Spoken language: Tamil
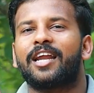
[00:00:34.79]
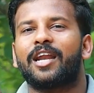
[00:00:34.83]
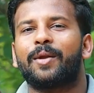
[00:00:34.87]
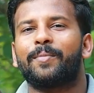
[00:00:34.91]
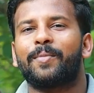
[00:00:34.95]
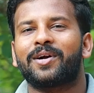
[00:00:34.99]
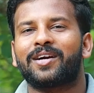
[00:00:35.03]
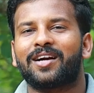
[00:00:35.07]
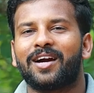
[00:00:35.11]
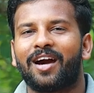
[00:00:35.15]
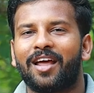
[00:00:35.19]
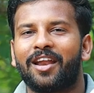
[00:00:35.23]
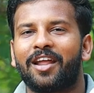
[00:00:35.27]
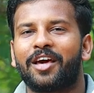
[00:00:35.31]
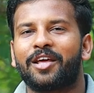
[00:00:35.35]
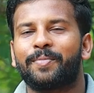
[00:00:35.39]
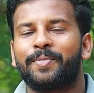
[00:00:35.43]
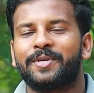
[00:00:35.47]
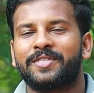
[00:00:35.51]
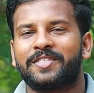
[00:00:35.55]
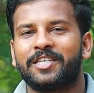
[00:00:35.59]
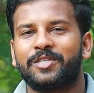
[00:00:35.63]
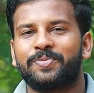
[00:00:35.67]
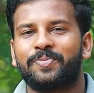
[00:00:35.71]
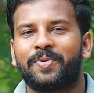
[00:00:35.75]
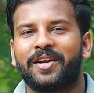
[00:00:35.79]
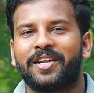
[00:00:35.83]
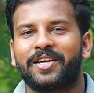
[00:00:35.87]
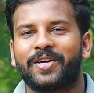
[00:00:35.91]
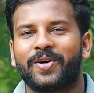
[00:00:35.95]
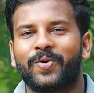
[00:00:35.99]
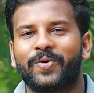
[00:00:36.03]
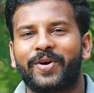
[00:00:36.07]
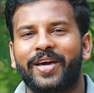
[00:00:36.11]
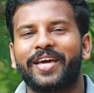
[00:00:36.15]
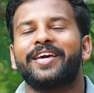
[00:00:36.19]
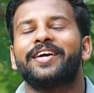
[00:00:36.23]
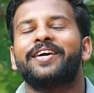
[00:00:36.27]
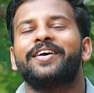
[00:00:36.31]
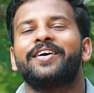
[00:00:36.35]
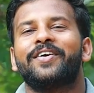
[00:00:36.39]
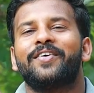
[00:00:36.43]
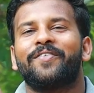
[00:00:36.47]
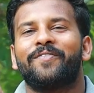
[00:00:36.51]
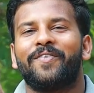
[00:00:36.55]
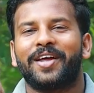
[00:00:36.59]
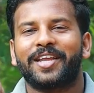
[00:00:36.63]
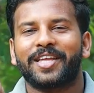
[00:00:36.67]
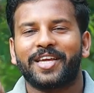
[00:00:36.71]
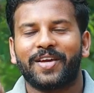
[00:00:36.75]
தாராளமாக கால் ஆர் மெசேஜ் பண்ணுங்கள் ஓகே
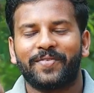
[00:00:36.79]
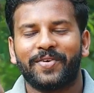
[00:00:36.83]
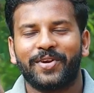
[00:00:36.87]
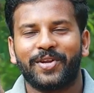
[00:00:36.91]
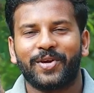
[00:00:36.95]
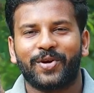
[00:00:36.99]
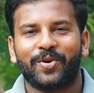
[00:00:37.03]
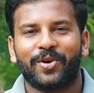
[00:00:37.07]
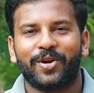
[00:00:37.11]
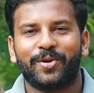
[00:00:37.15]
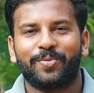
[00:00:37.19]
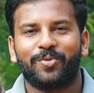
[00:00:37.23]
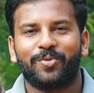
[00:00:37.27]
வாருங்க வீடியோ கூட